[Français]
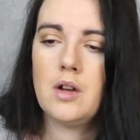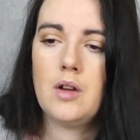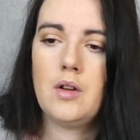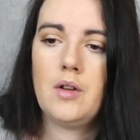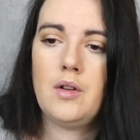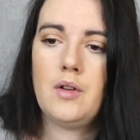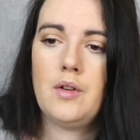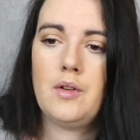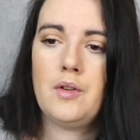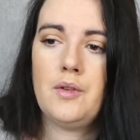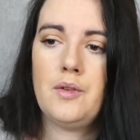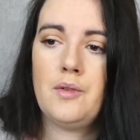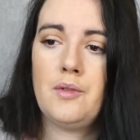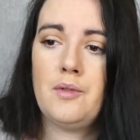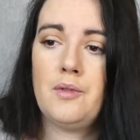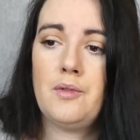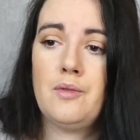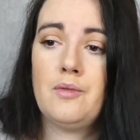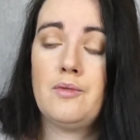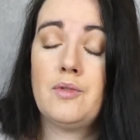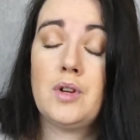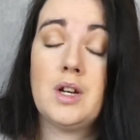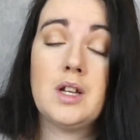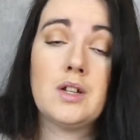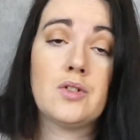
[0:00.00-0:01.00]
Euh,
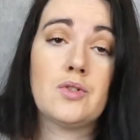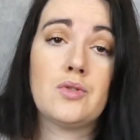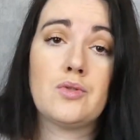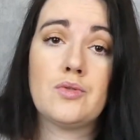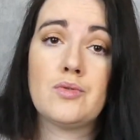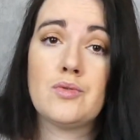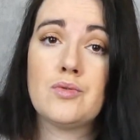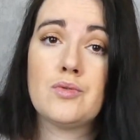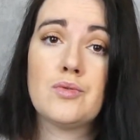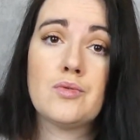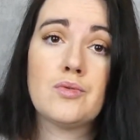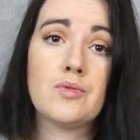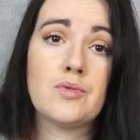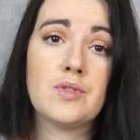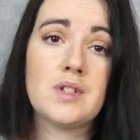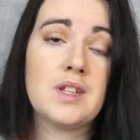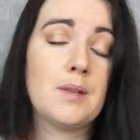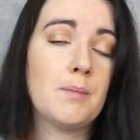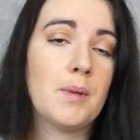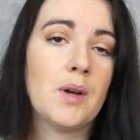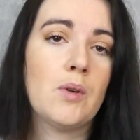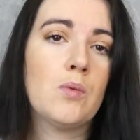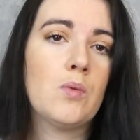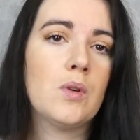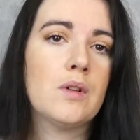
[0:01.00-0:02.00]
voilà, je
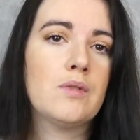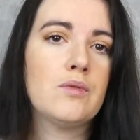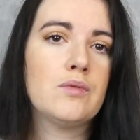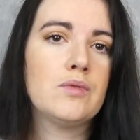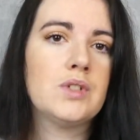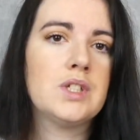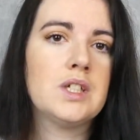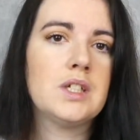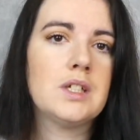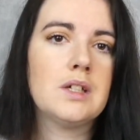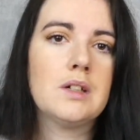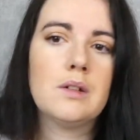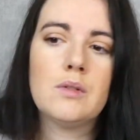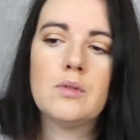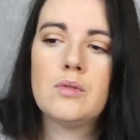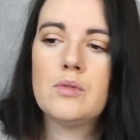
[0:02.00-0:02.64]
sais pas quoi vous dire,